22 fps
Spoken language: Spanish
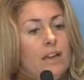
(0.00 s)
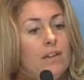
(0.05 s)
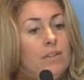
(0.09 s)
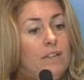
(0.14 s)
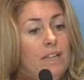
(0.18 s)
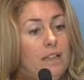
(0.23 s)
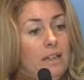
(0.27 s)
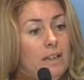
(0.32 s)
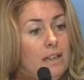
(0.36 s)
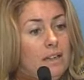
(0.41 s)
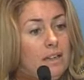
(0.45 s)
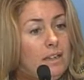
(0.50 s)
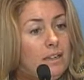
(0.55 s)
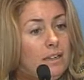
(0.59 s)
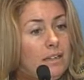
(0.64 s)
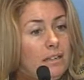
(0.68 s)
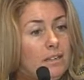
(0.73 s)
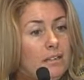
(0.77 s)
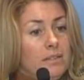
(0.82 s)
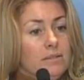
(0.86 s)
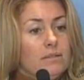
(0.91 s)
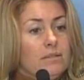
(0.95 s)
venir a
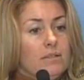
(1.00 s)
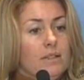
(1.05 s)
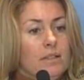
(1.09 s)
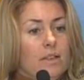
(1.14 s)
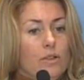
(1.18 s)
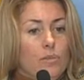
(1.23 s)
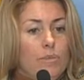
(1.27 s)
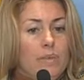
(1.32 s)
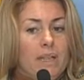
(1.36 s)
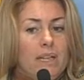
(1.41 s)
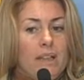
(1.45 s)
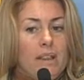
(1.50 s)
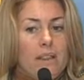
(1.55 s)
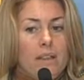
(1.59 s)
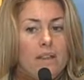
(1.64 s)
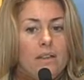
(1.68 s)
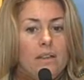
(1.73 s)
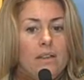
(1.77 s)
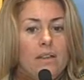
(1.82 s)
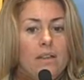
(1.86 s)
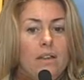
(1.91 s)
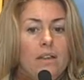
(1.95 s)
declarar, a
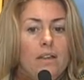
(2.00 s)
comparecer